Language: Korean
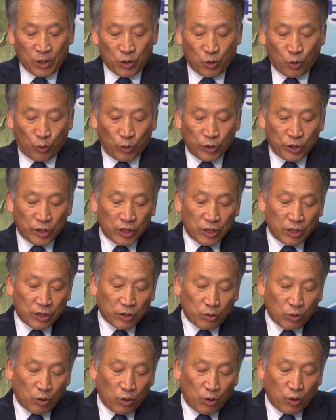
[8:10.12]

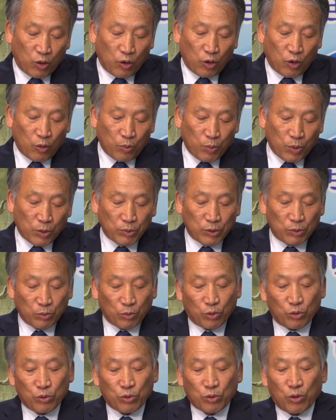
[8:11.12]
교인들이 또 법을
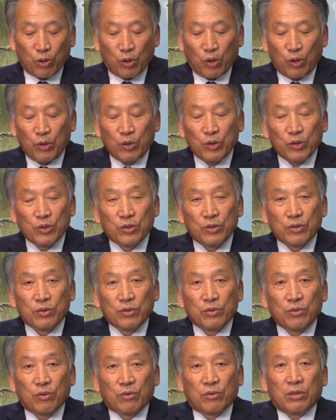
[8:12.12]
모르고
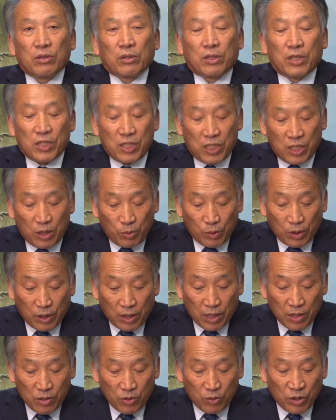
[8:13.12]
그렇게
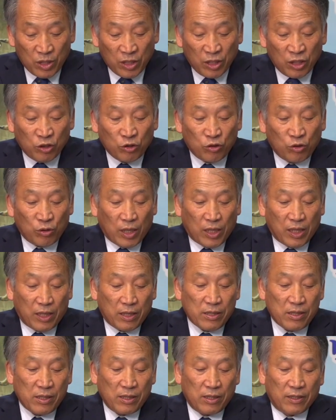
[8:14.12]
시벌할 수 있는 줄
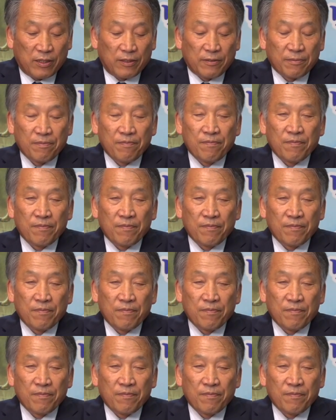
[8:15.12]
알아서